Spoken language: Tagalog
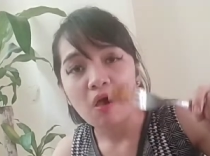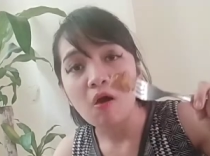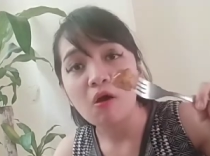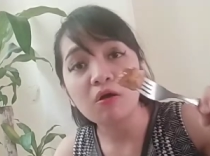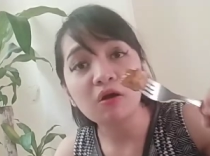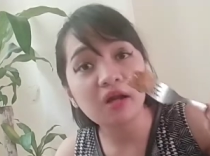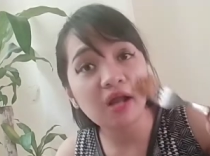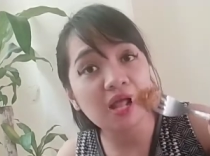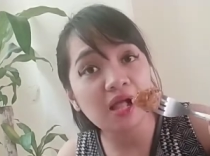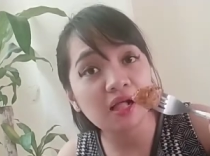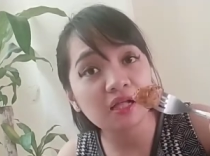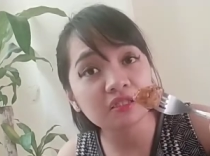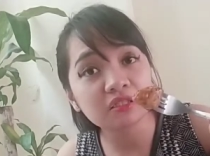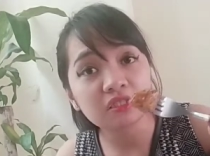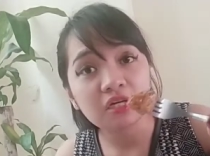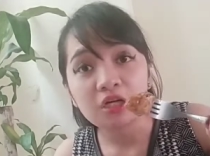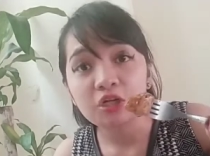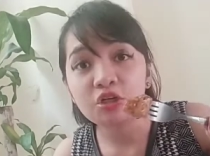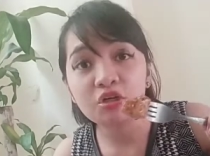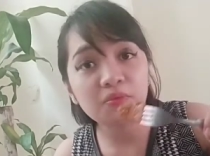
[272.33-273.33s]
Or else,
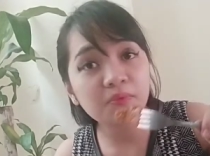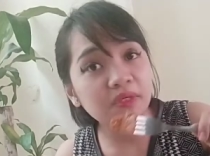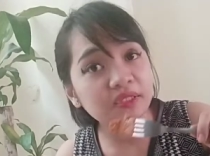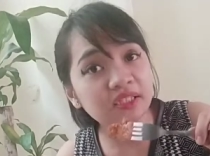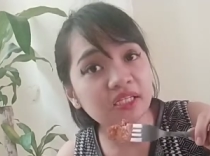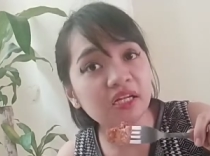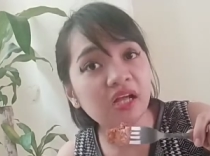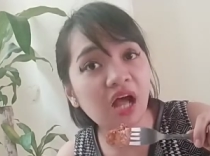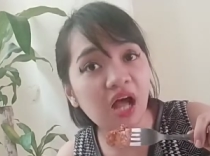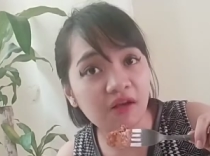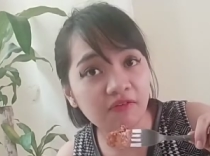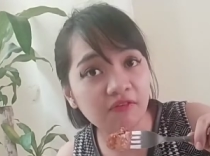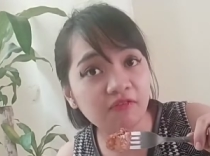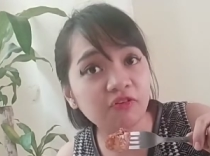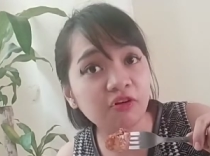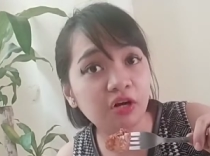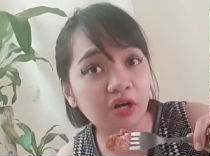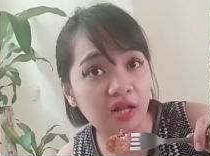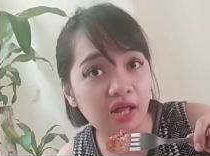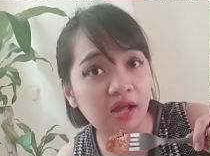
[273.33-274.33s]
you're missing half of
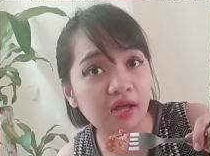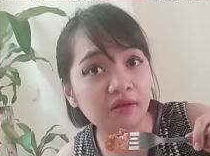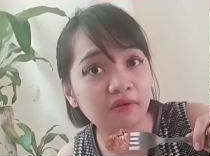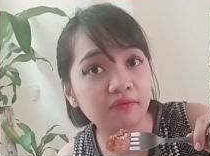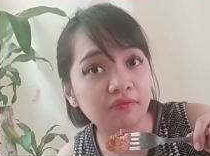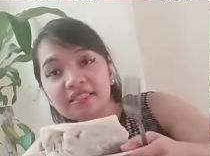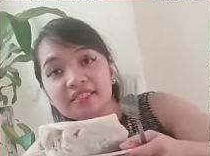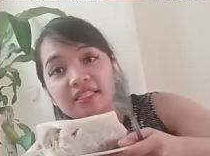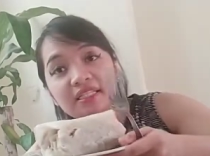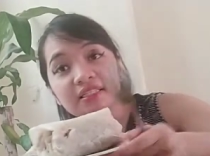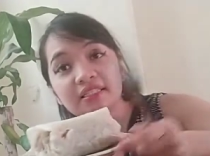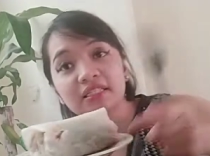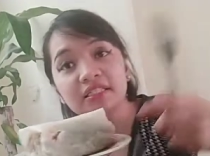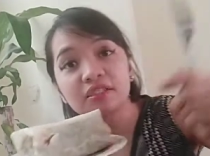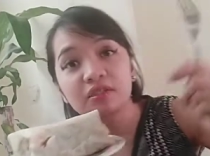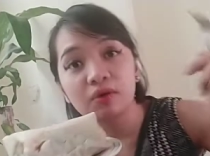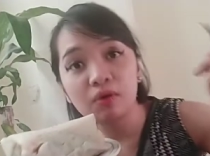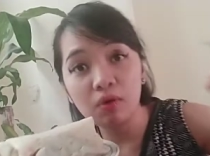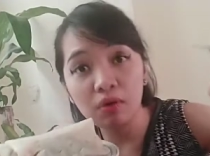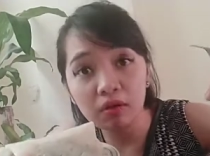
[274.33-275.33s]
your life. This is
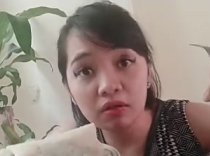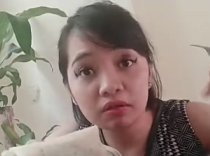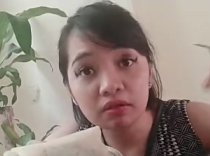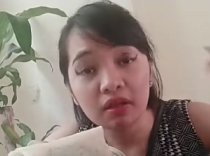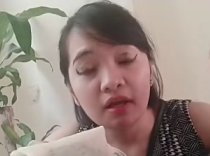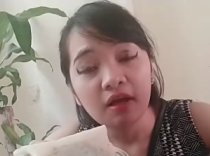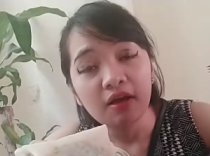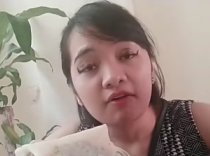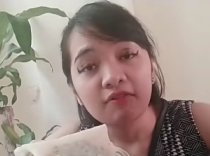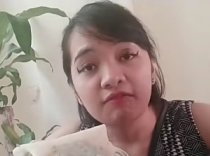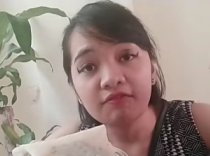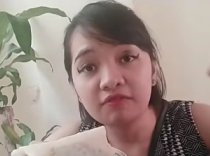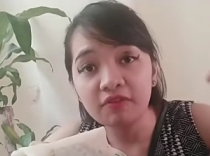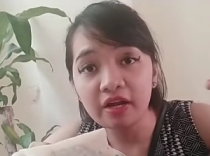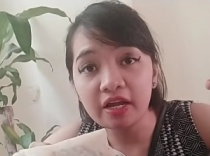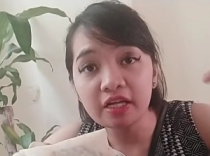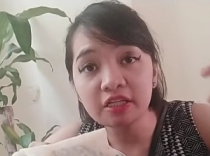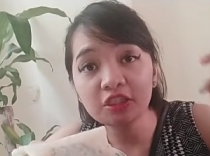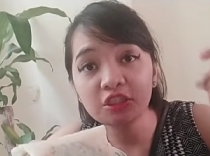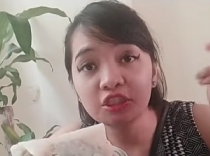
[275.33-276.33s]
called
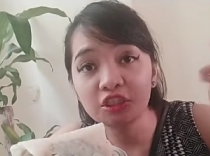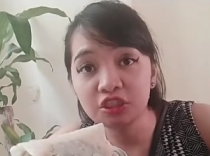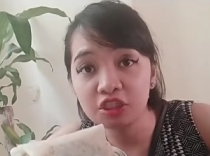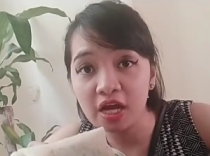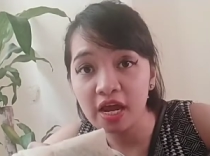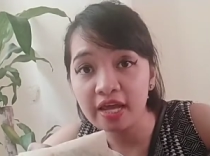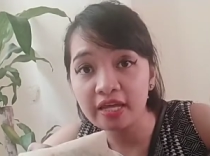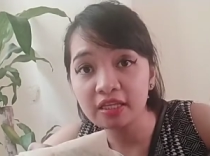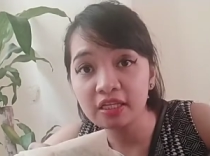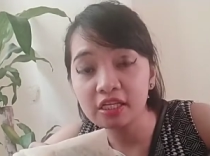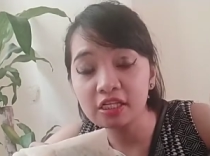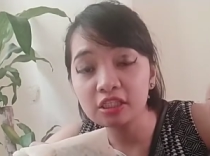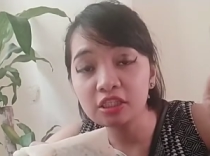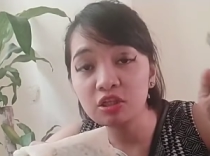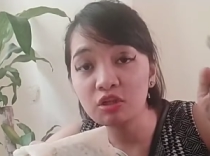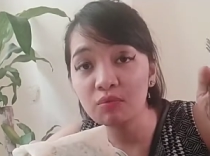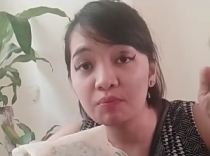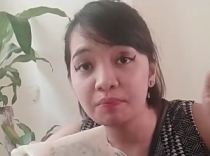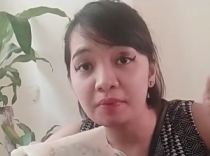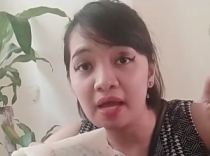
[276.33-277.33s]
fresh Chinese
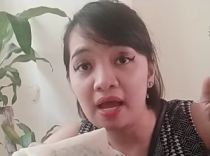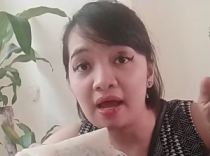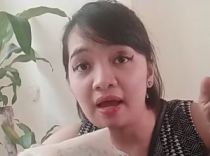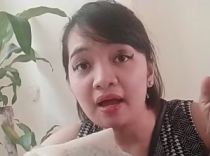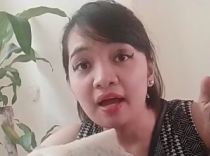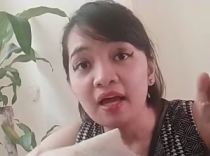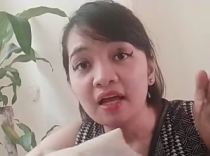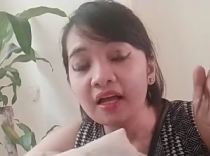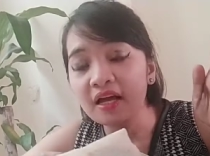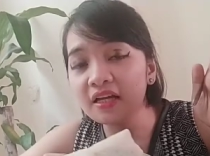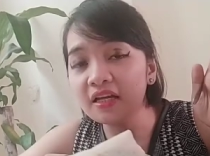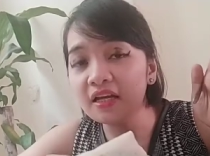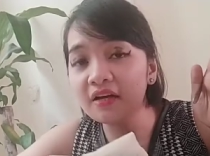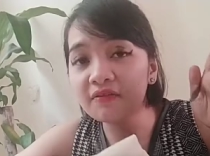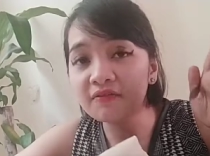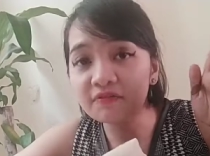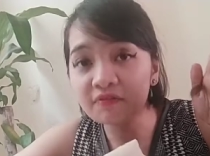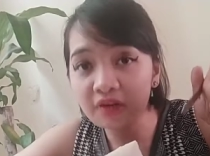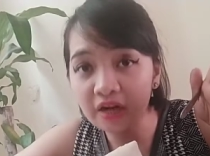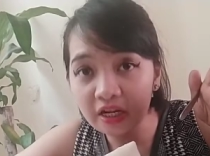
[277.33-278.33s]
lumpia. Kaya
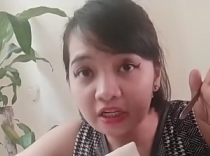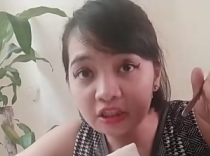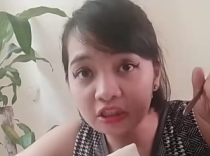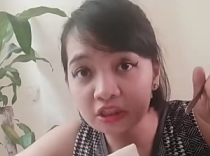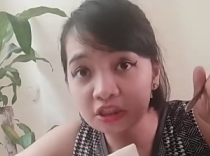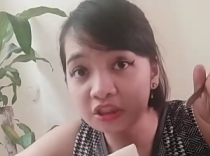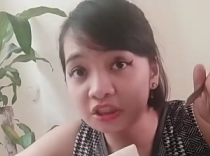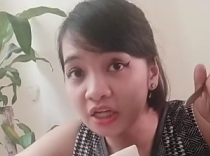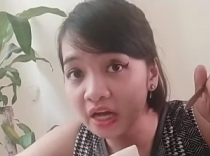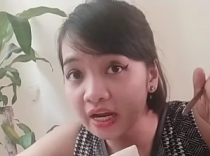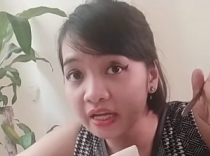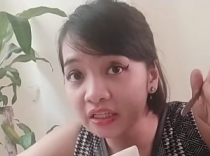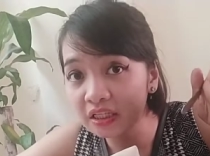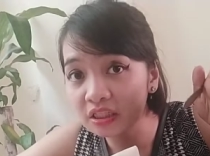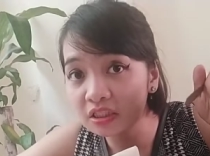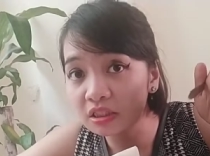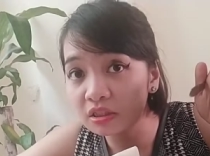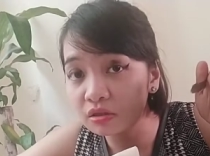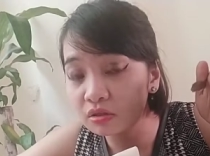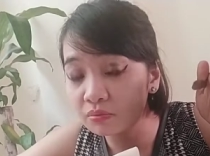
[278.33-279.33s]
fresh
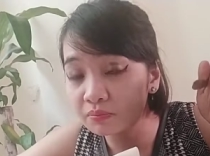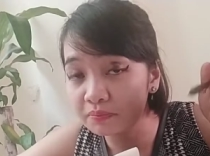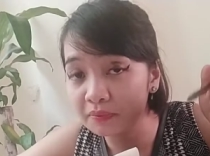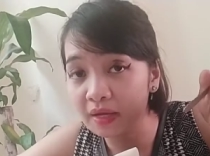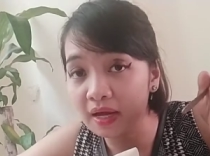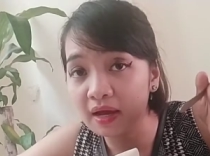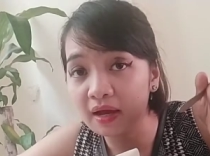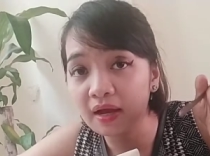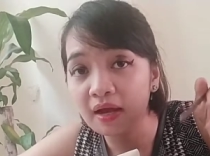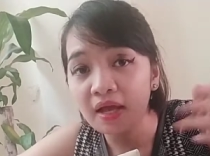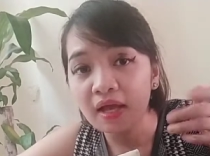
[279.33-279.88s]
Chinese lumpia.